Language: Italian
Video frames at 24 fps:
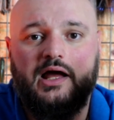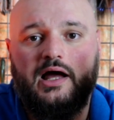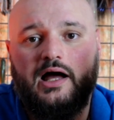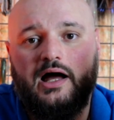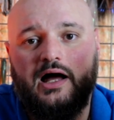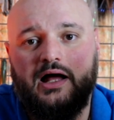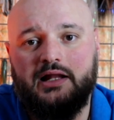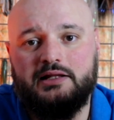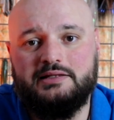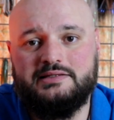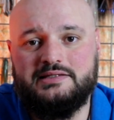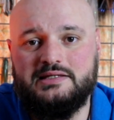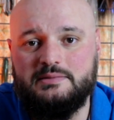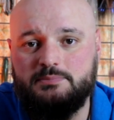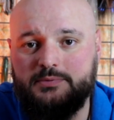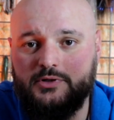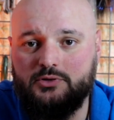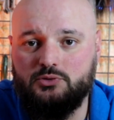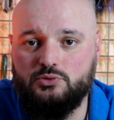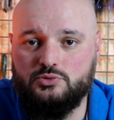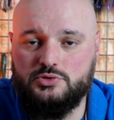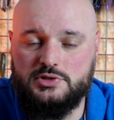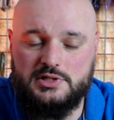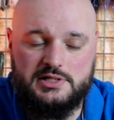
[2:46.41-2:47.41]
al
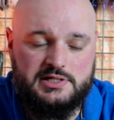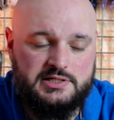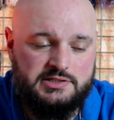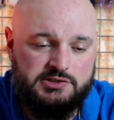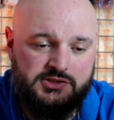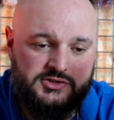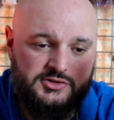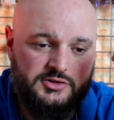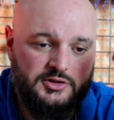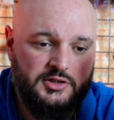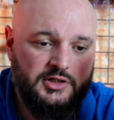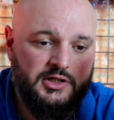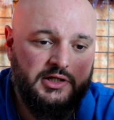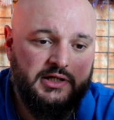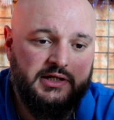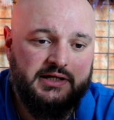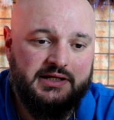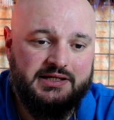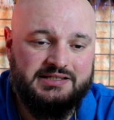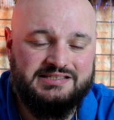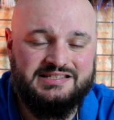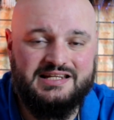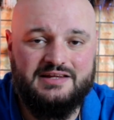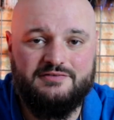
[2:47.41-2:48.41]
tipico utilizzo
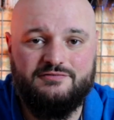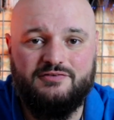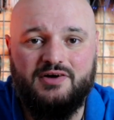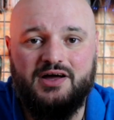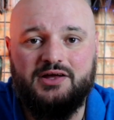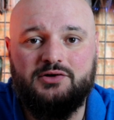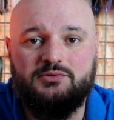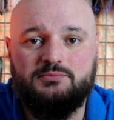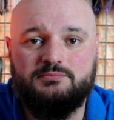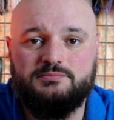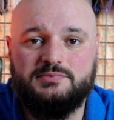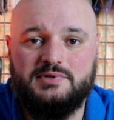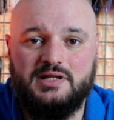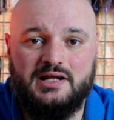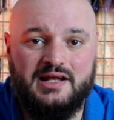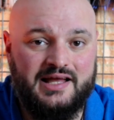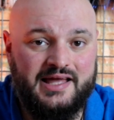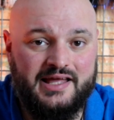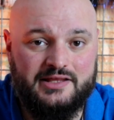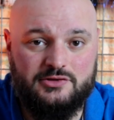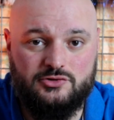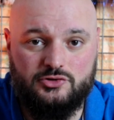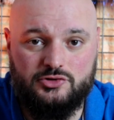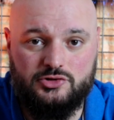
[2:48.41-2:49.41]
che se ne fa in un
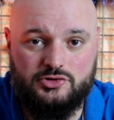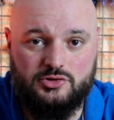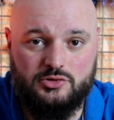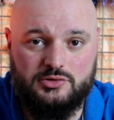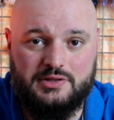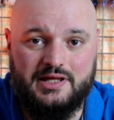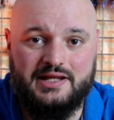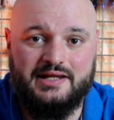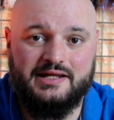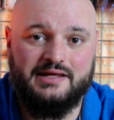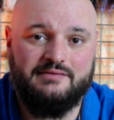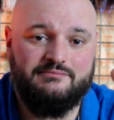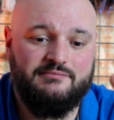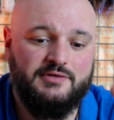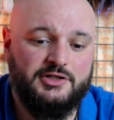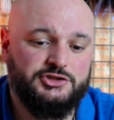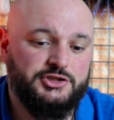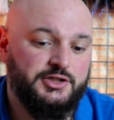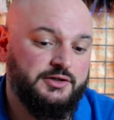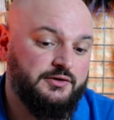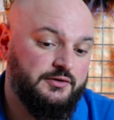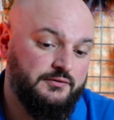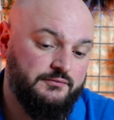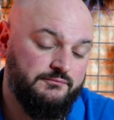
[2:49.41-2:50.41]
laghetto di trotare che
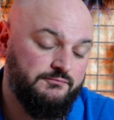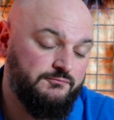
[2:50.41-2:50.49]
invece